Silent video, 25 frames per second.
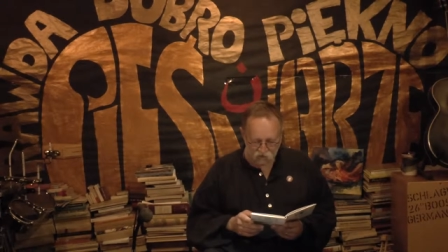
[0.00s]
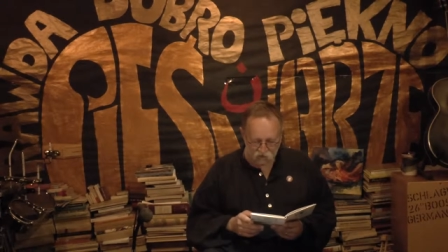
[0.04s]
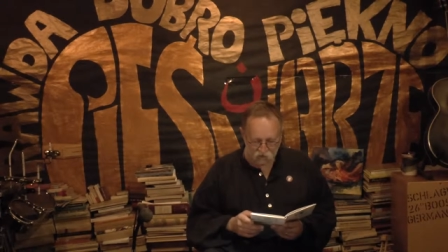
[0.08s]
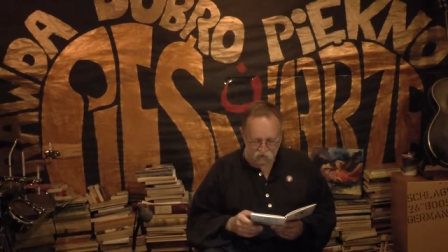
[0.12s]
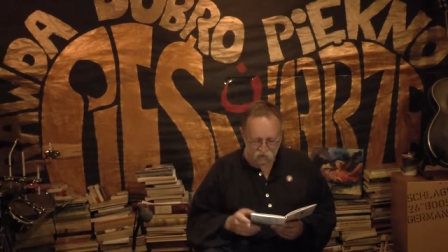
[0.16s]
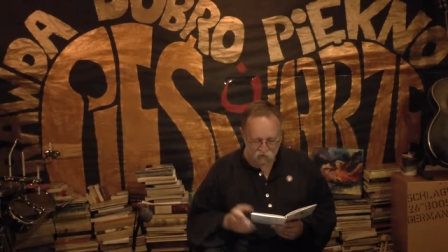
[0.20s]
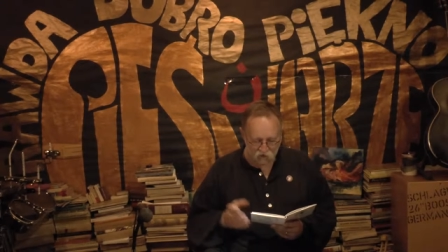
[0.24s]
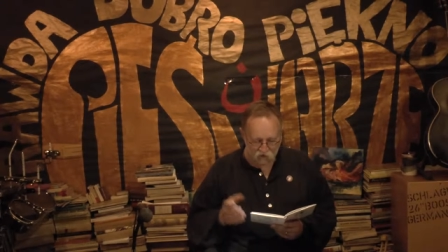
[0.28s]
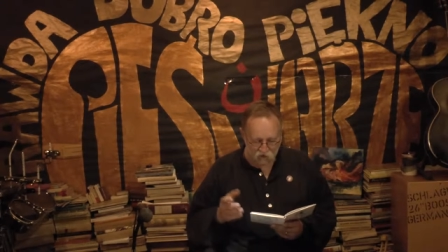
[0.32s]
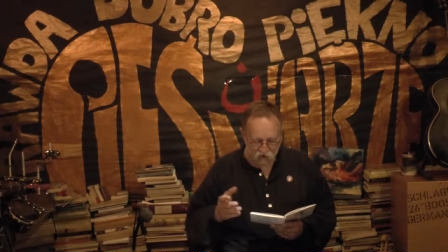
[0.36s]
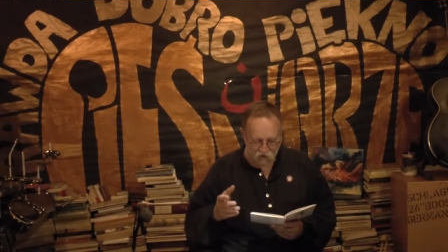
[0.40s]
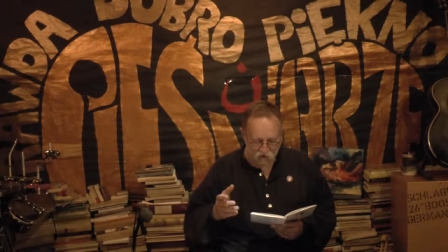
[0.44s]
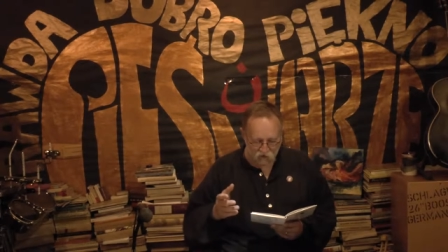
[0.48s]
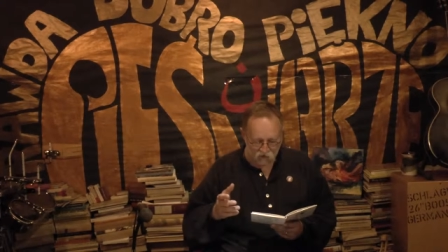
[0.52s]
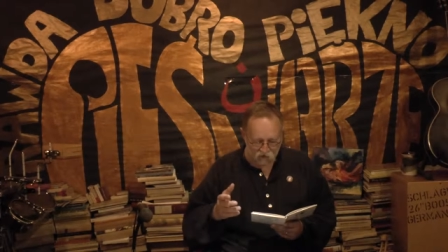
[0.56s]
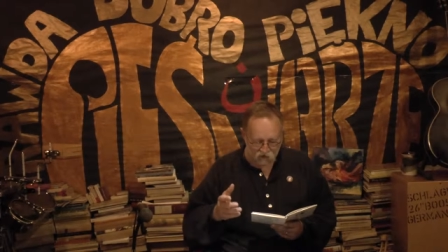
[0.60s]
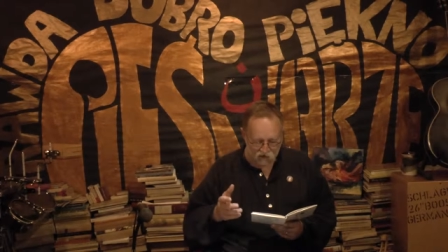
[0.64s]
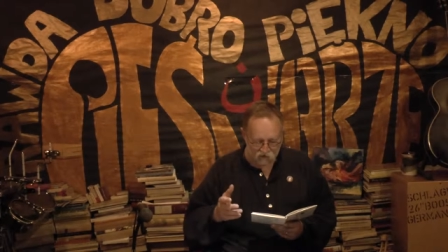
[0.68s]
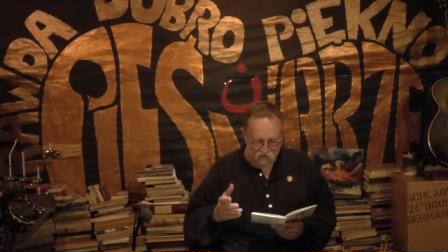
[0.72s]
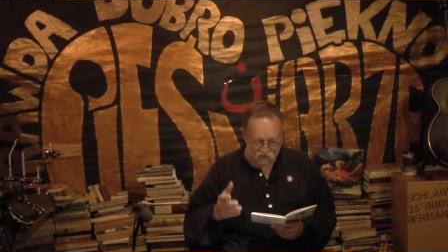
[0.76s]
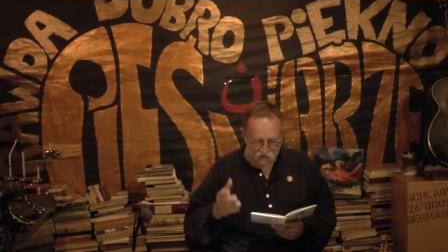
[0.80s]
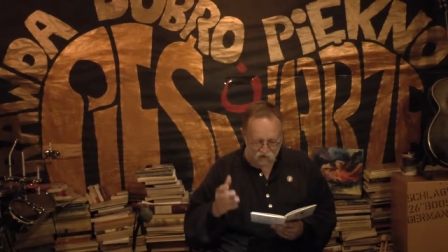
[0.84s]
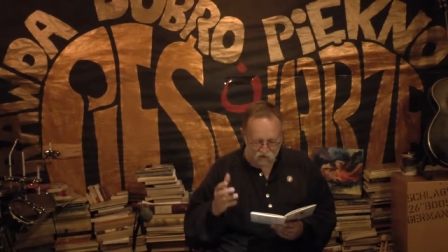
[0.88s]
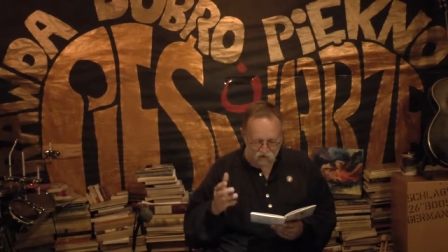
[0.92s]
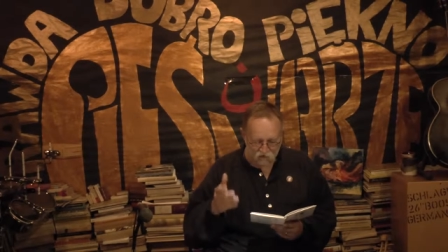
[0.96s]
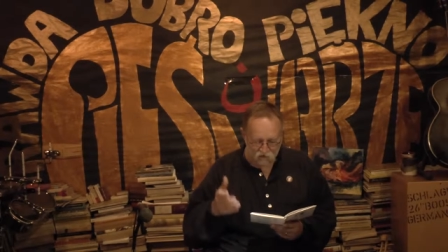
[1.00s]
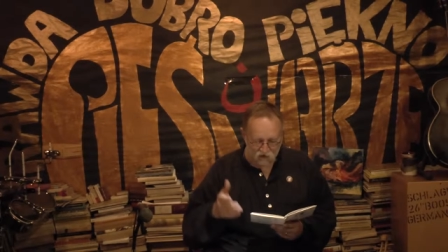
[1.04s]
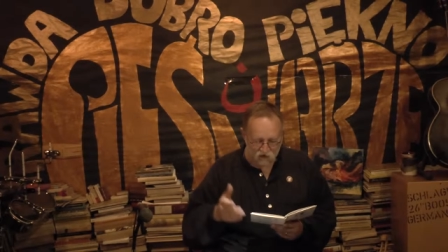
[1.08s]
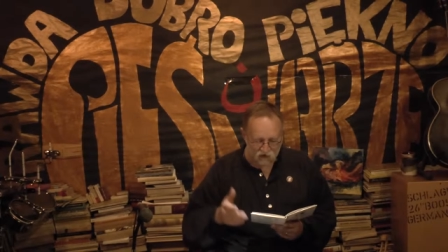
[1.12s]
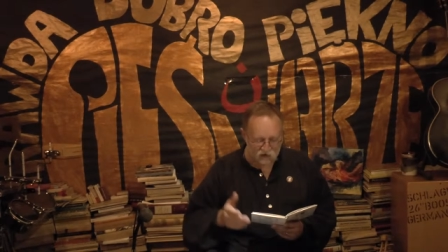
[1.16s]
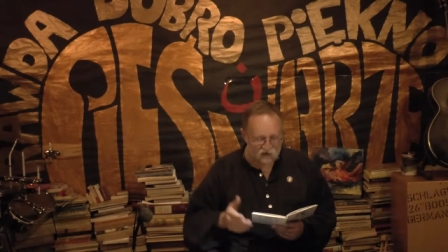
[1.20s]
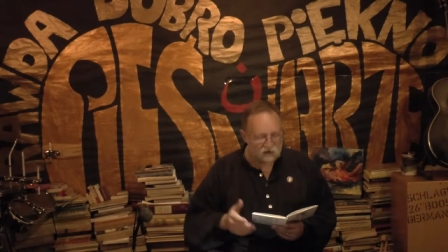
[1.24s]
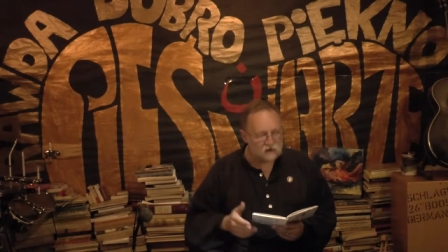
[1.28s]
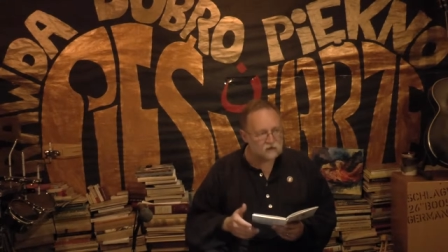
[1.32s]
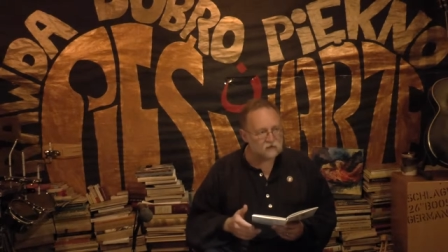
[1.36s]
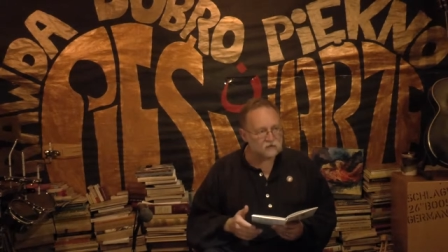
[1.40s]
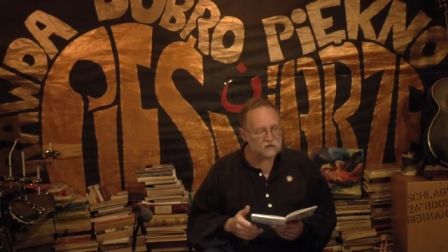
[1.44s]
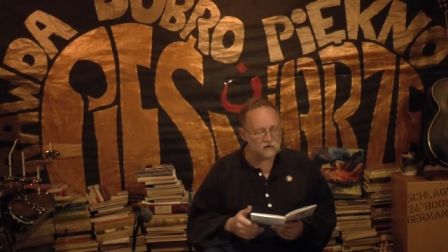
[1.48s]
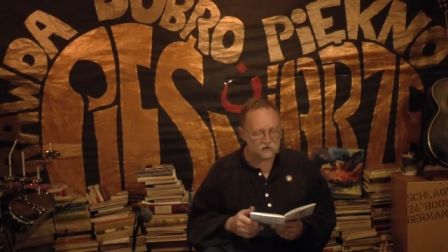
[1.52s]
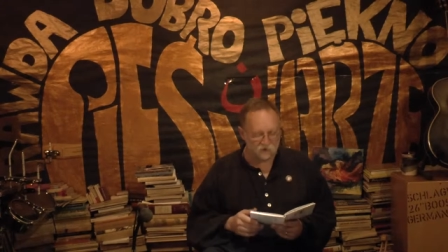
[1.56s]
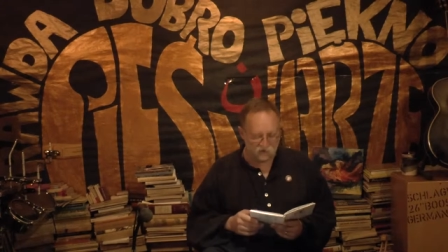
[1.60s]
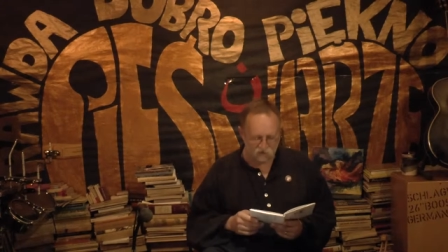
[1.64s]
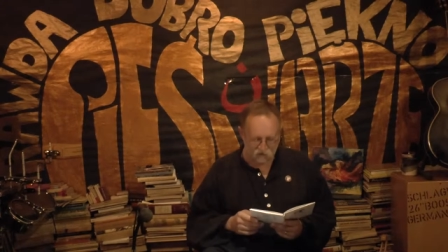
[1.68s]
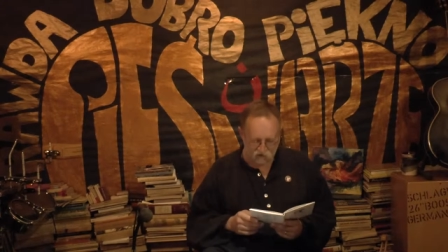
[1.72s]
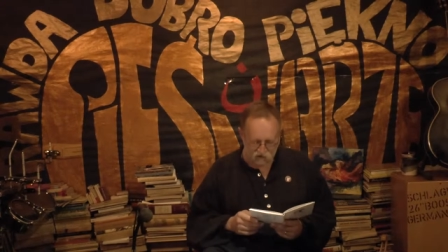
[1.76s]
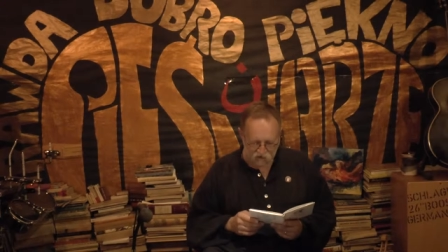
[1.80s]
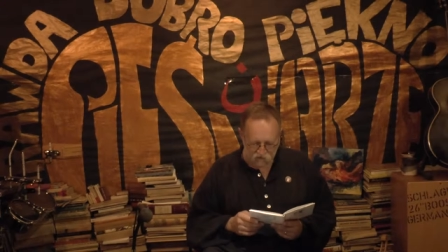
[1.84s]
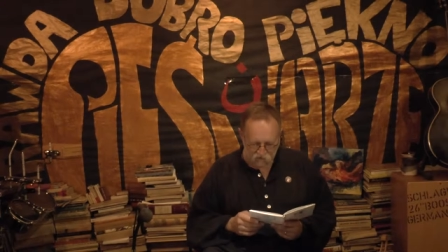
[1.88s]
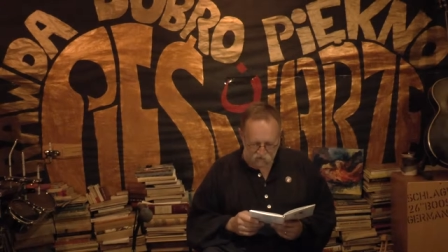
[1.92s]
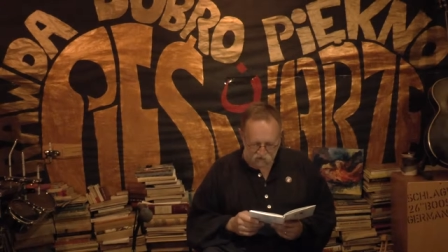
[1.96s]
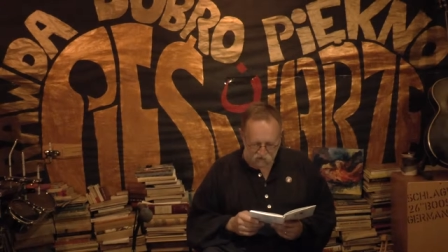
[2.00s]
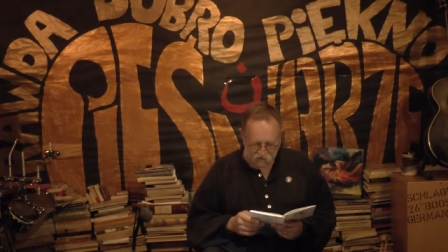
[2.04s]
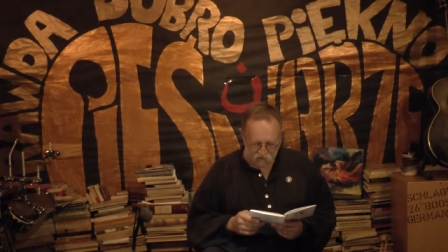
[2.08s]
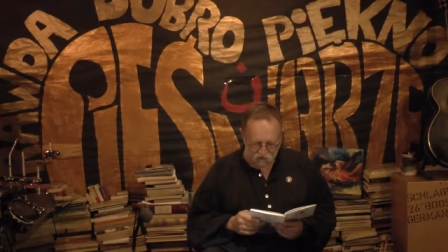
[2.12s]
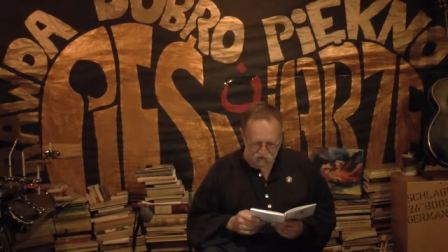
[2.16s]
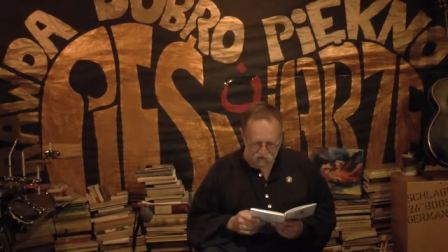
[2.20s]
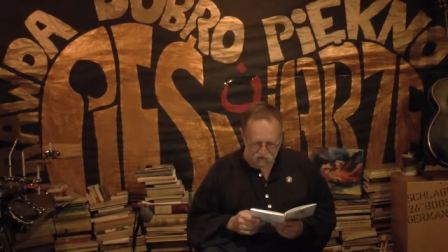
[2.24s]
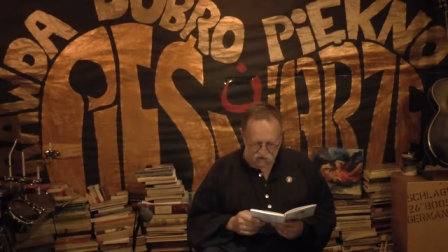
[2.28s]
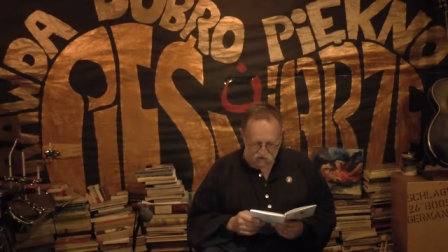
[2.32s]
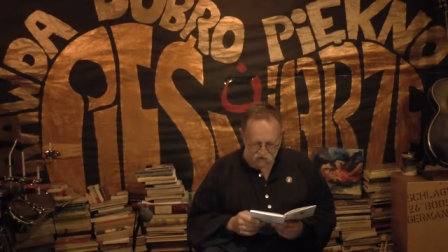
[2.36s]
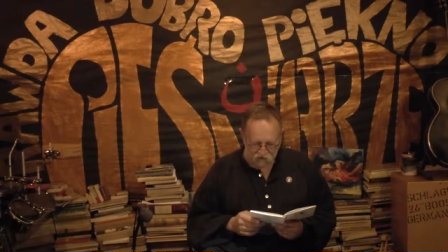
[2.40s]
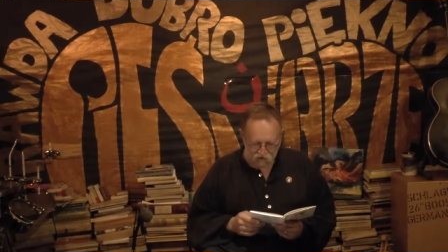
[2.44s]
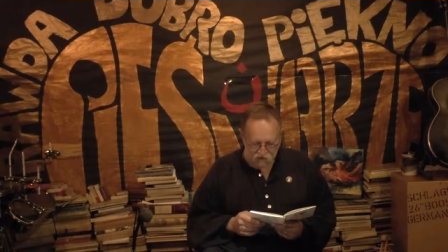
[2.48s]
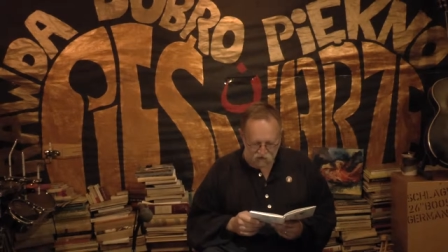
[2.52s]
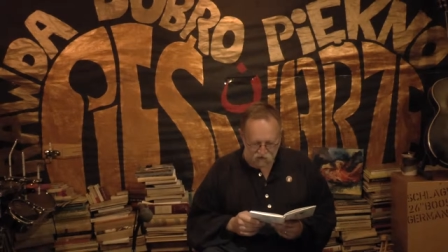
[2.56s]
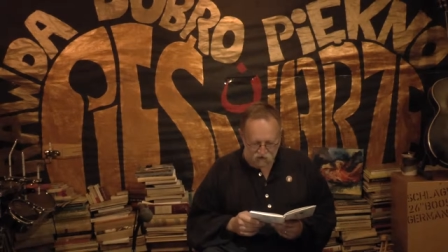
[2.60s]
Dom Mikołajem, Małym Jankiem i Witem Tabari